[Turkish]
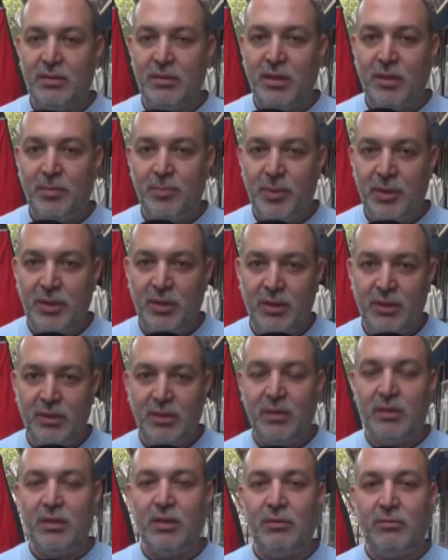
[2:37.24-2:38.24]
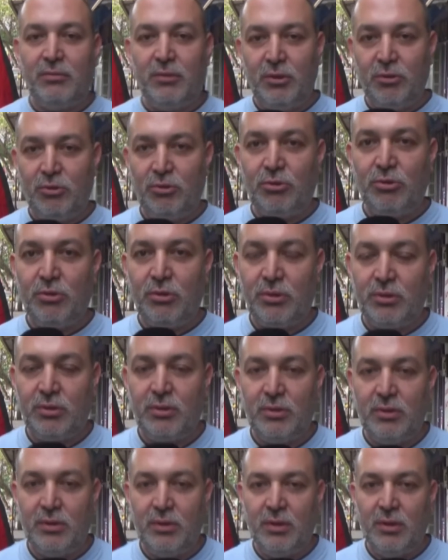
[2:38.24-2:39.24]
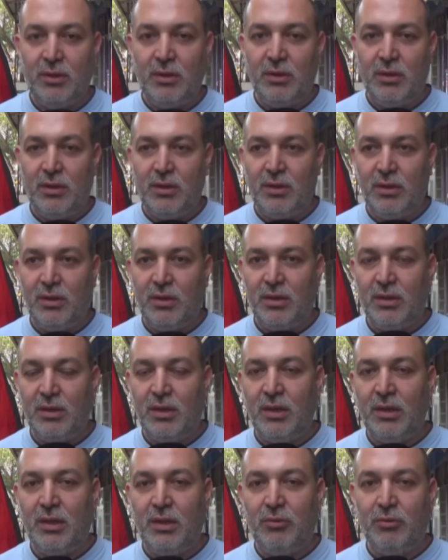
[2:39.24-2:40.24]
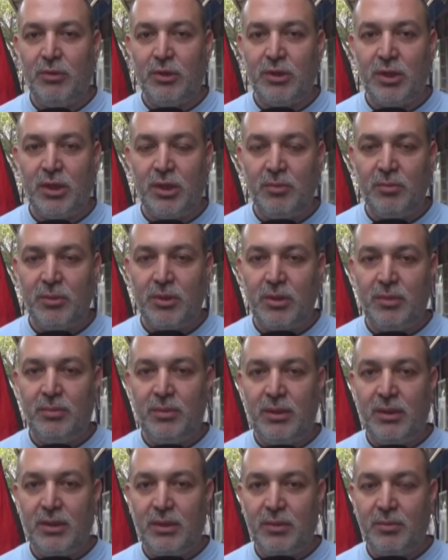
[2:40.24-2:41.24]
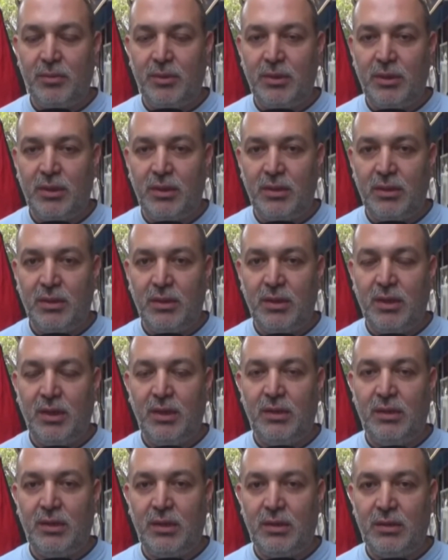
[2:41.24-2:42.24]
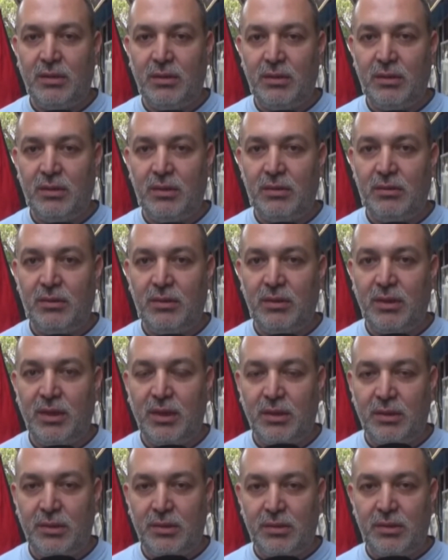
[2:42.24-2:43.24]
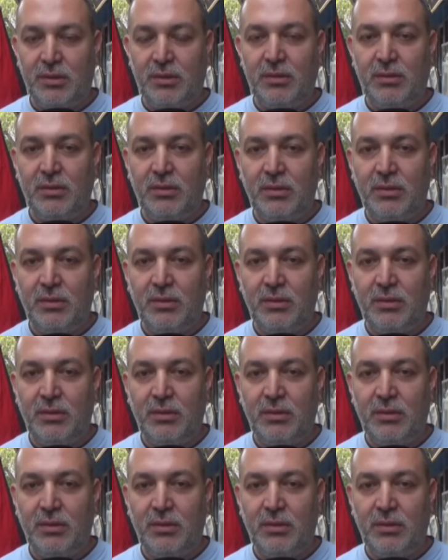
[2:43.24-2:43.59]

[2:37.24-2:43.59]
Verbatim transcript: Kampanya destek veriyoruz. E, Allah vatanımıza, milletimize hayırlar e, getirsin.